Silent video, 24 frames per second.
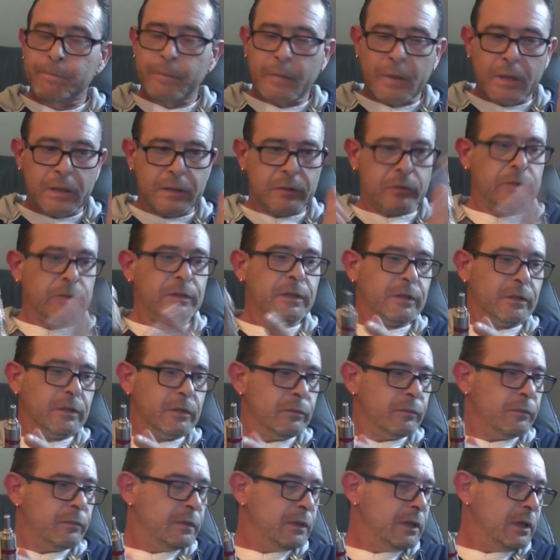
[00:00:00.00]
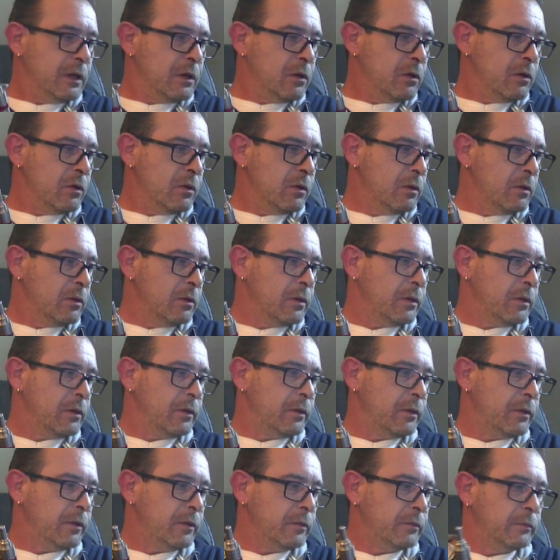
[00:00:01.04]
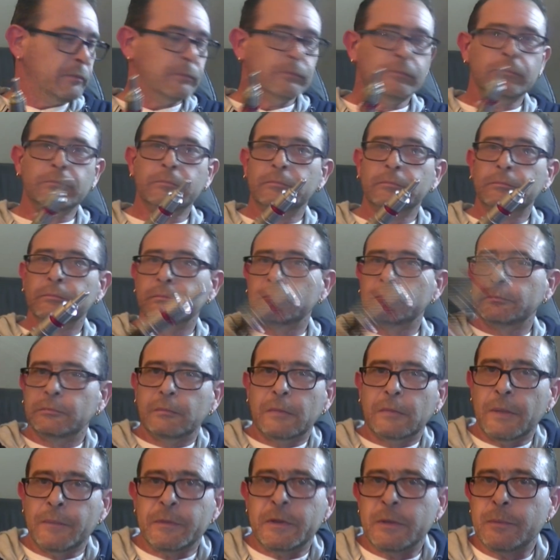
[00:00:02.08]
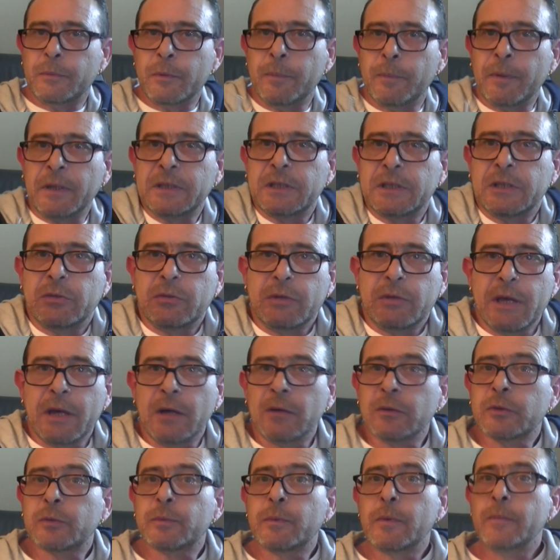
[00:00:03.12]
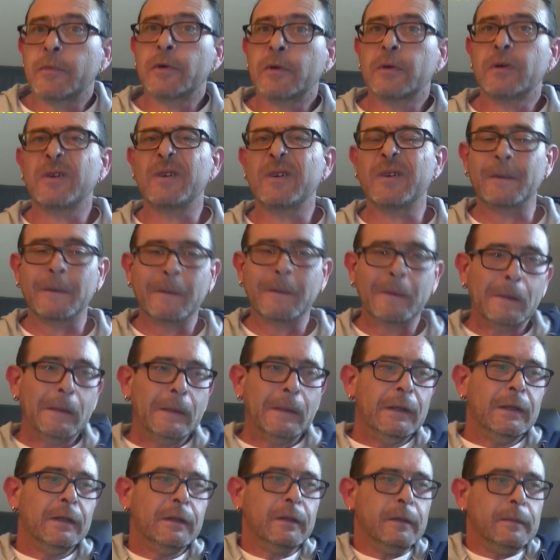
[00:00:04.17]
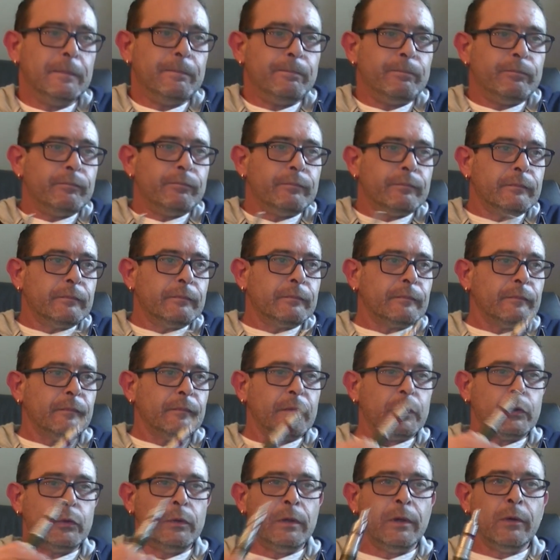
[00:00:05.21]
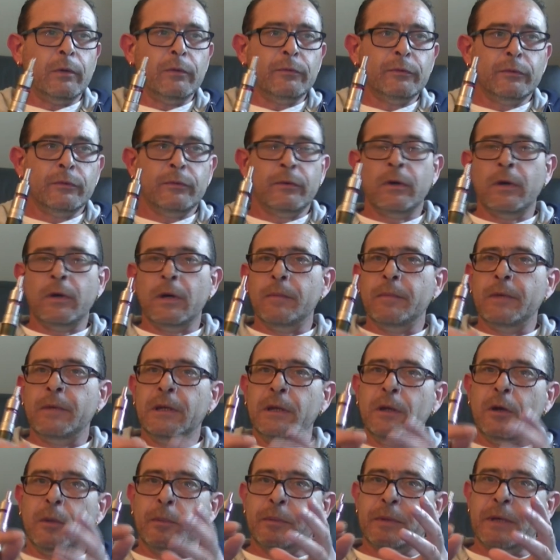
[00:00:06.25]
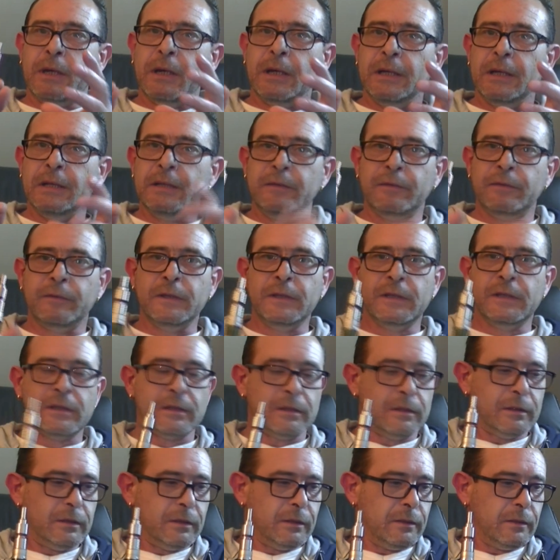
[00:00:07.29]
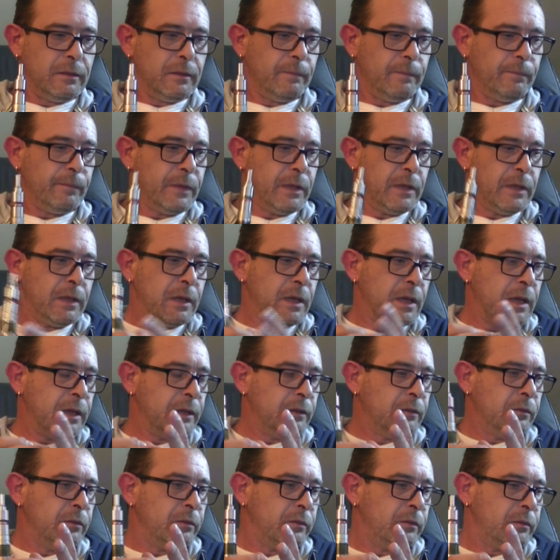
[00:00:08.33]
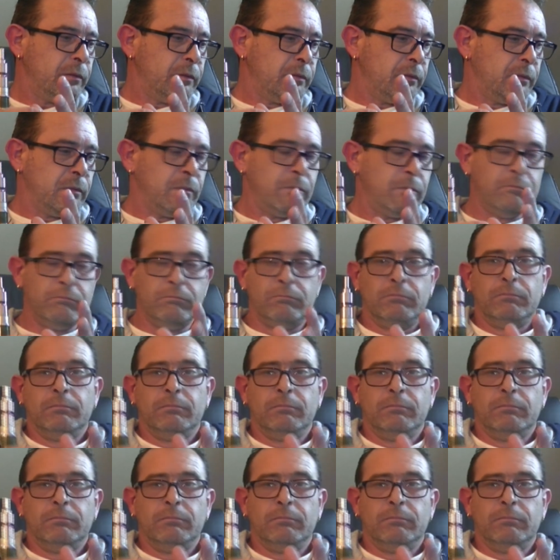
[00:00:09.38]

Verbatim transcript: Parce que c'est une vidéo un petit peu particulière en ce moment. tous les reviewers amènent leur pierre à l'édifice et aident